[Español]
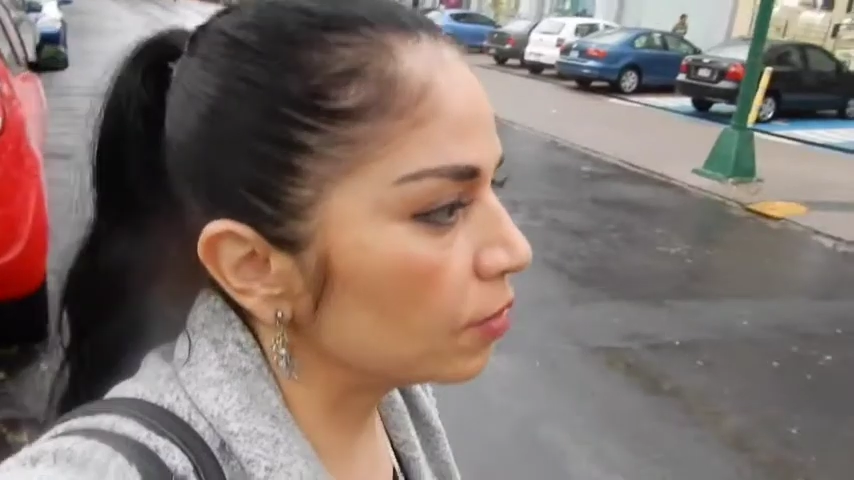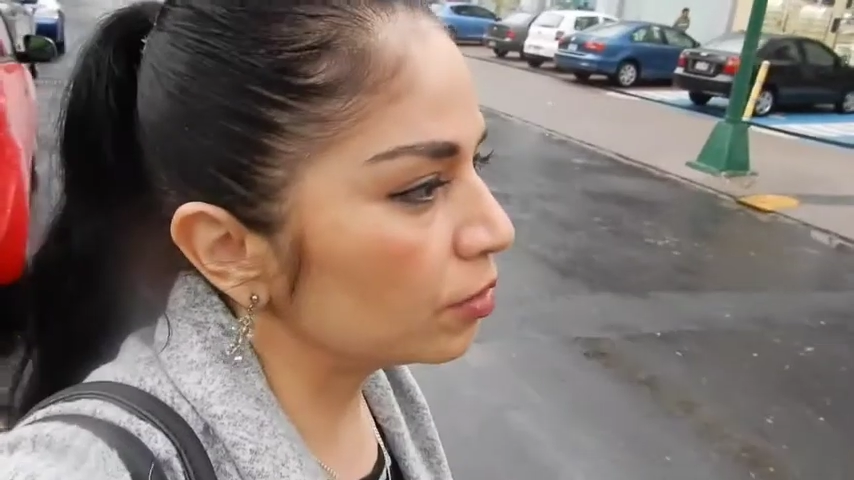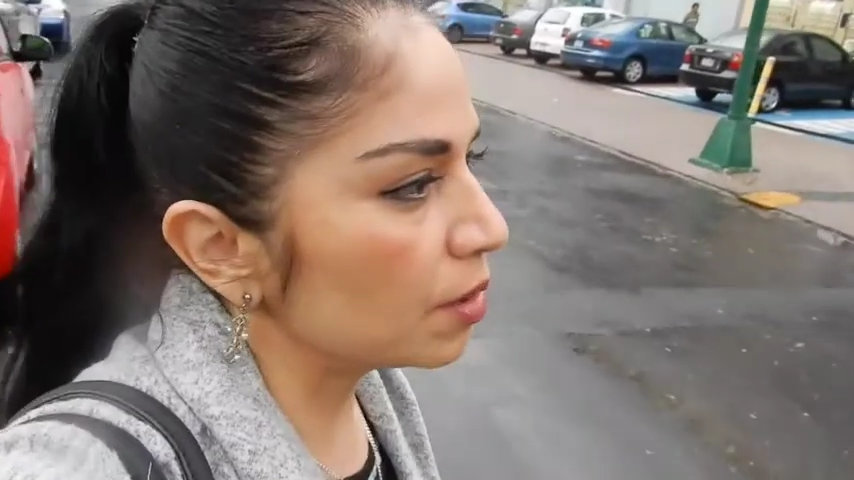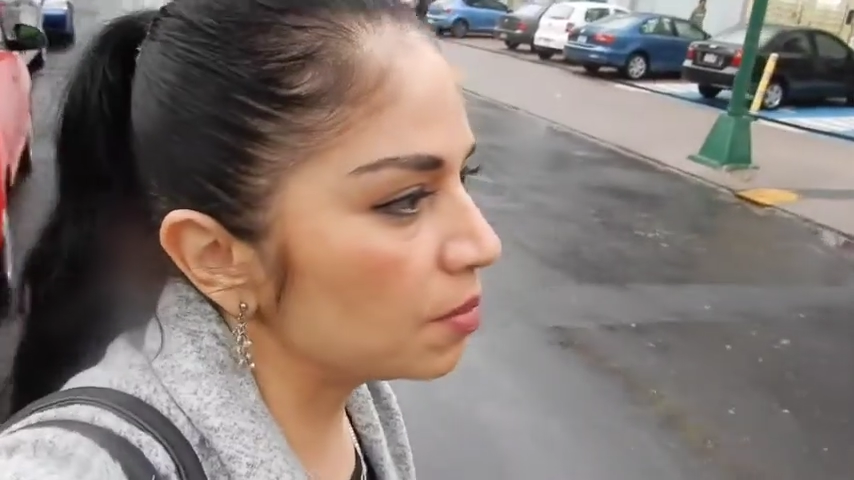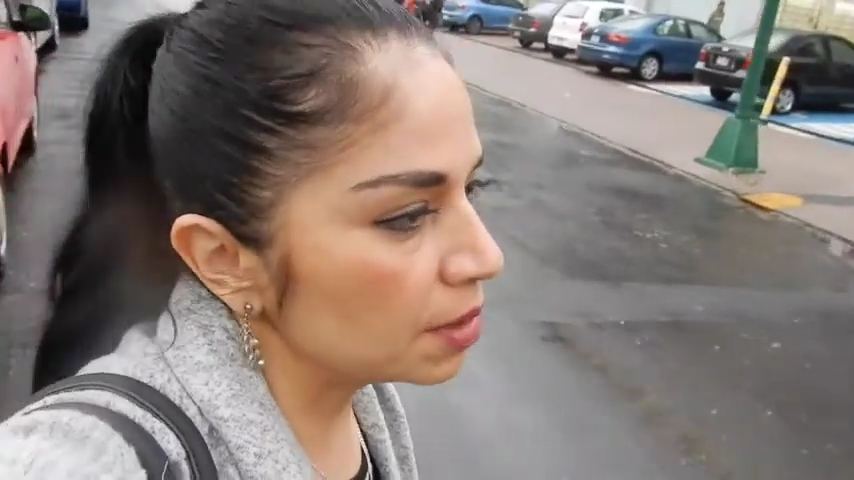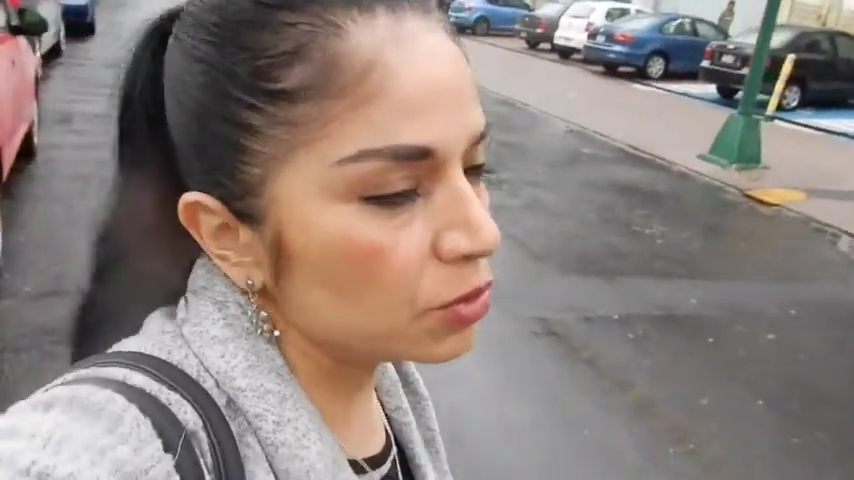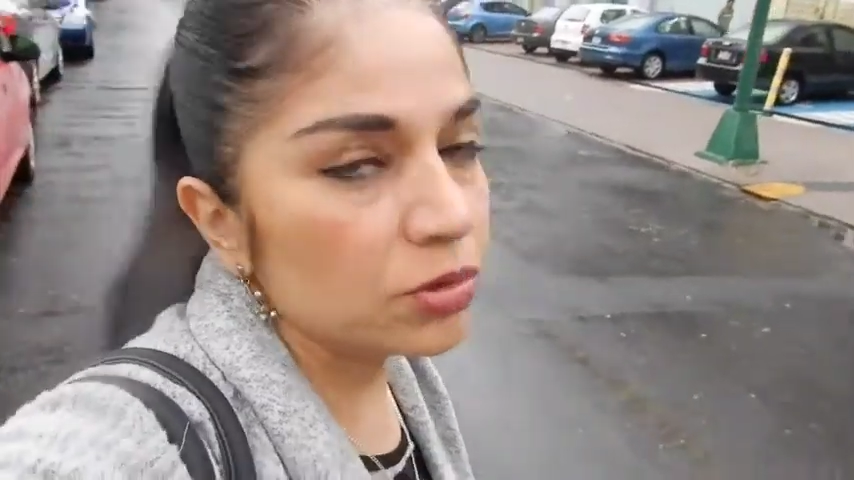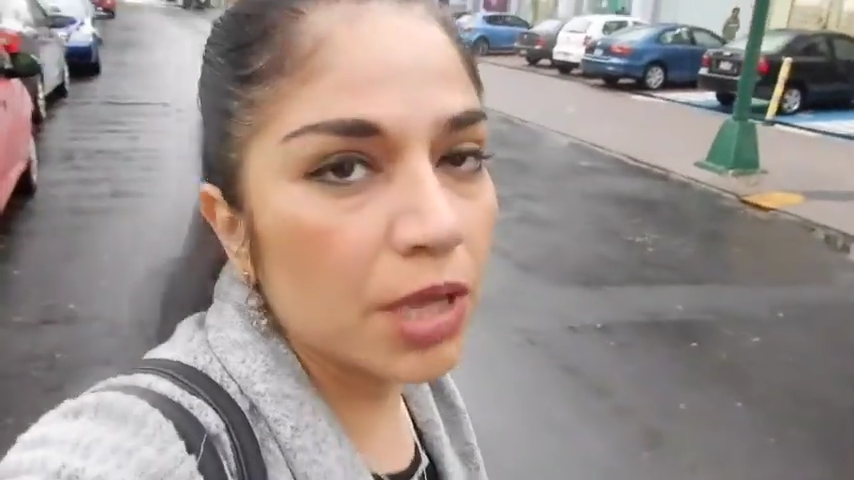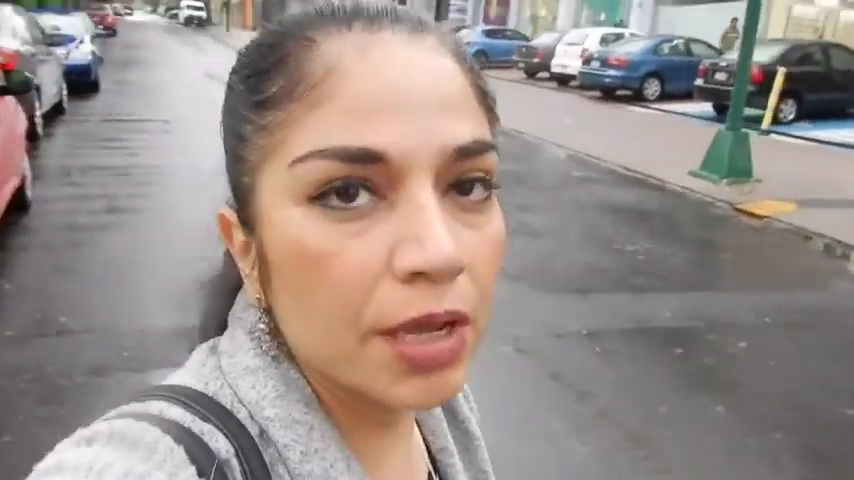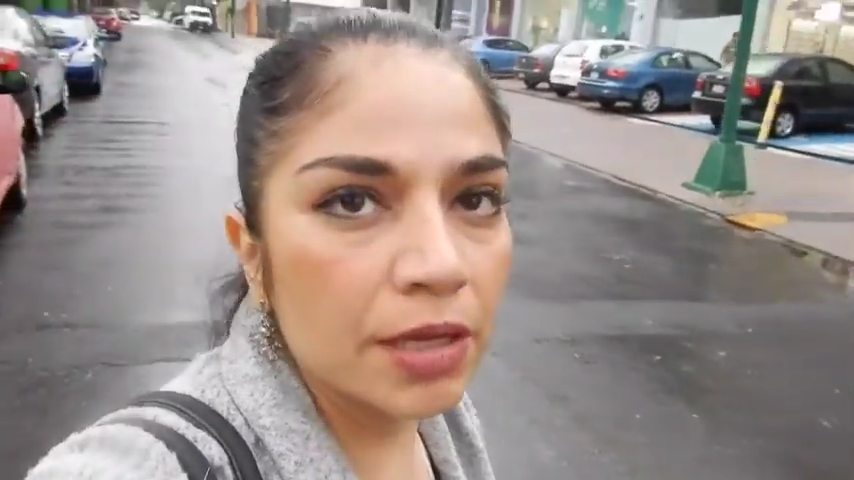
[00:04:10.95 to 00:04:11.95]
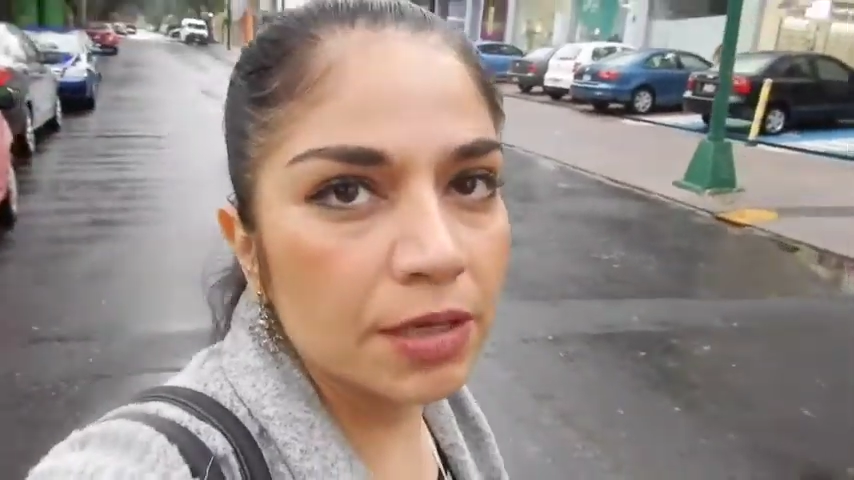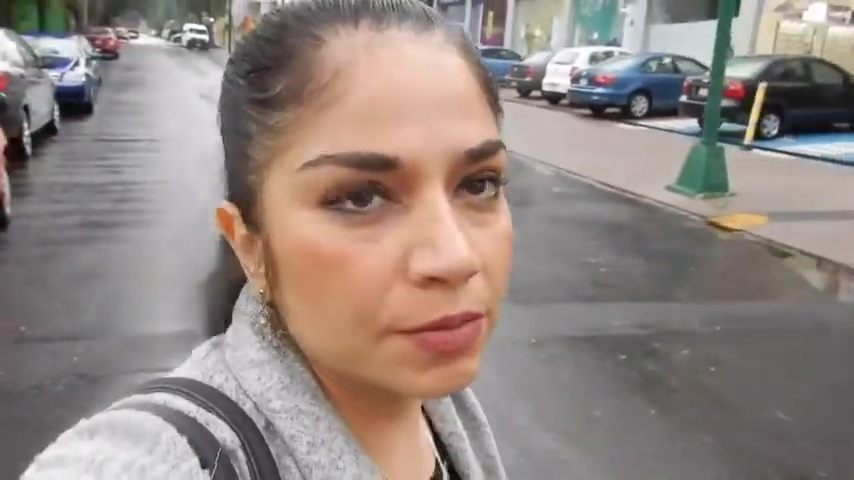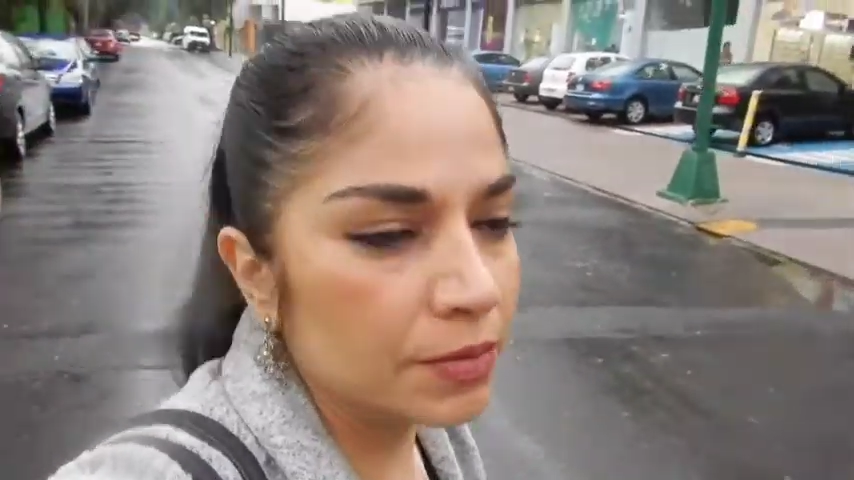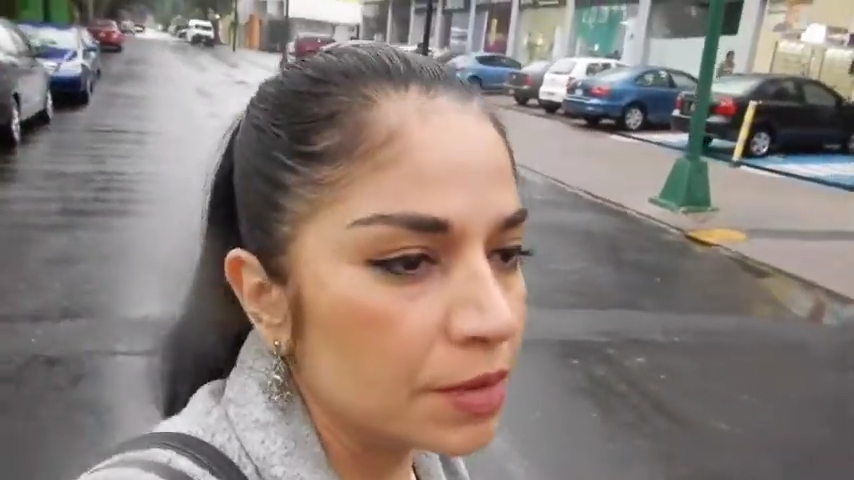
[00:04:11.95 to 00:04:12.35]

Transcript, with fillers: donde a mí me gusta ir